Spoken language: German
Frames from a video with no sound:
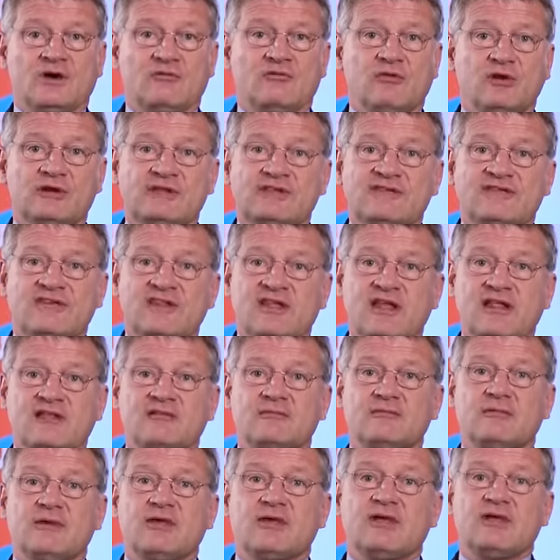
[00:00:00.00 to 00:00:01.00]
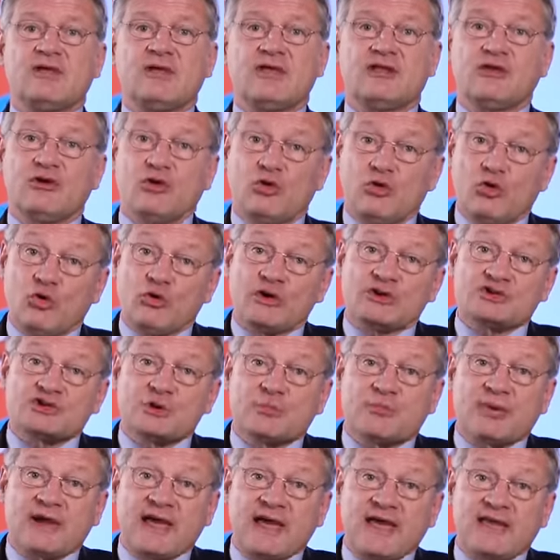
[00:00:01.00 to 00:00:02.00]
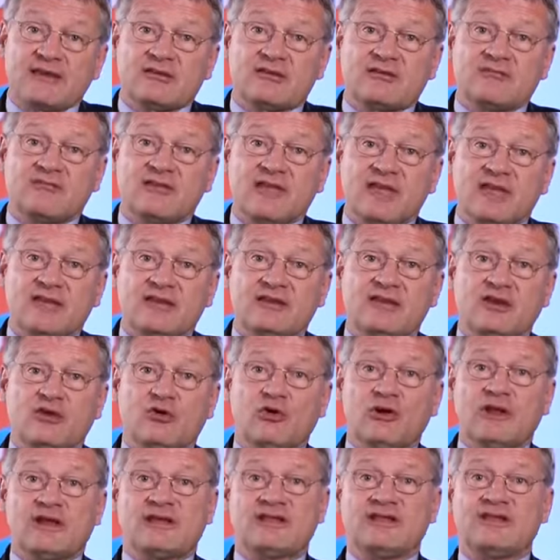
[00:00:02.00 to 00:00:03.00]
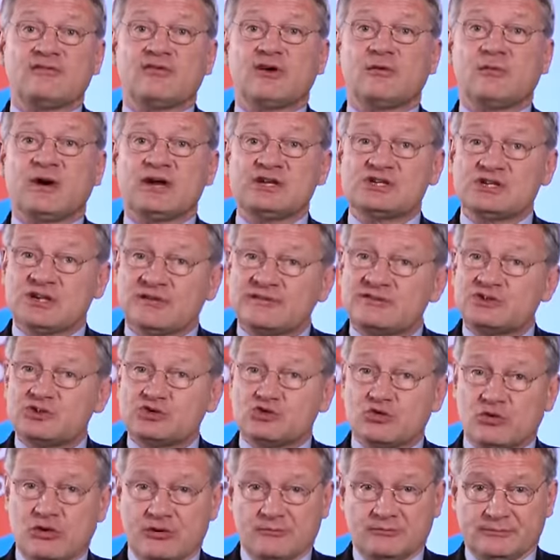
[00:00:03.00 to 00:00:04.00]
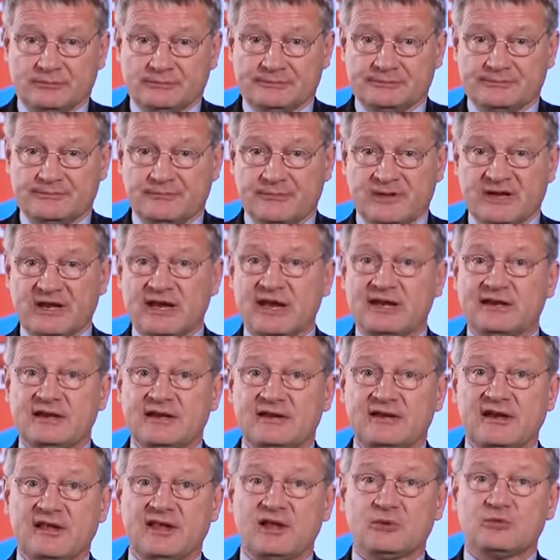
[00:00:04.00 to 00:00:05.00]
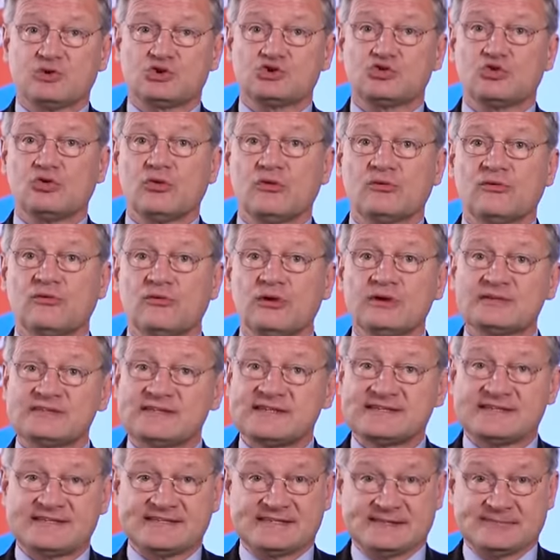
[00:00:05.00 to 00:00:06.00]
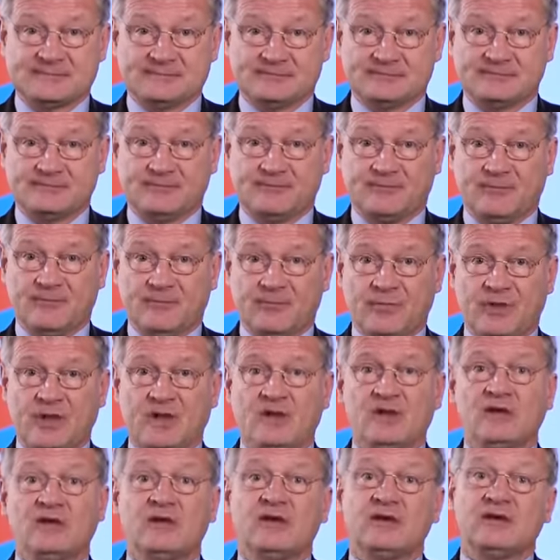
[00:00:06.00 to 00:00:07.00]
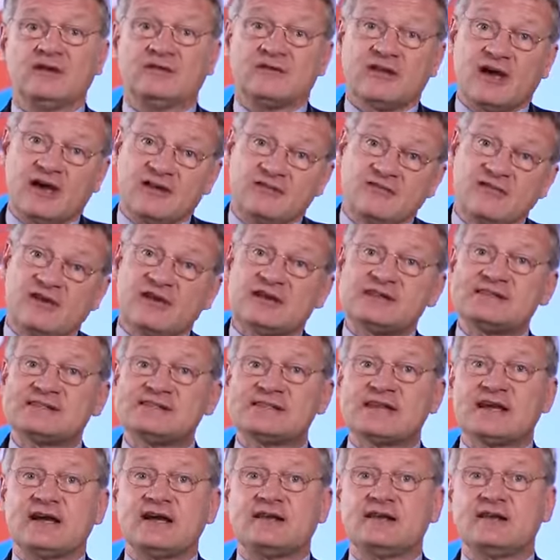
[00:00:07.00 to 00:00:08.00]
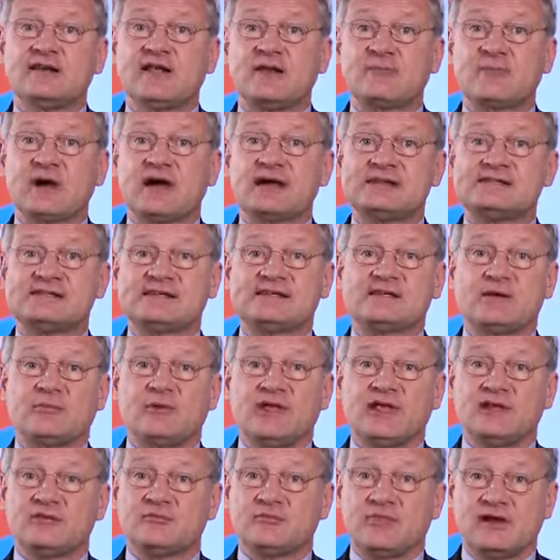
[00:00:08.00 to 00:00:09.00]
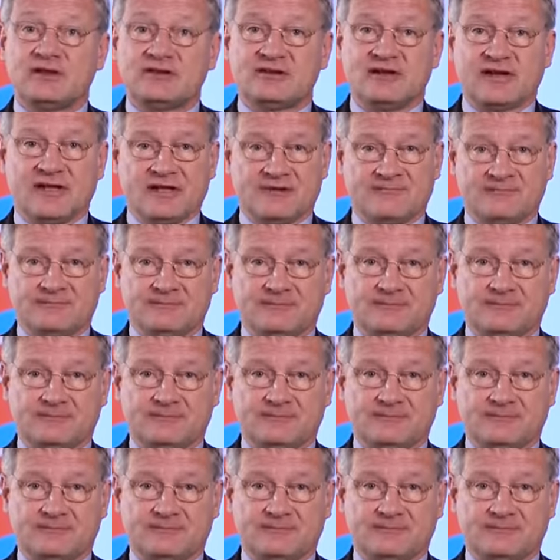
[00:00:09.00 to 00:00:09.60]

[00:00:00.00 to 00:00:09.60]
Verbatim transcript: Wollen Sie den ideologisch geprägten Weg in die kollektive Gemeinschaftsschule mit einheitlicher Beschulung fortsetzen, dann wählen Sie eine der bereits etablierten Parteien.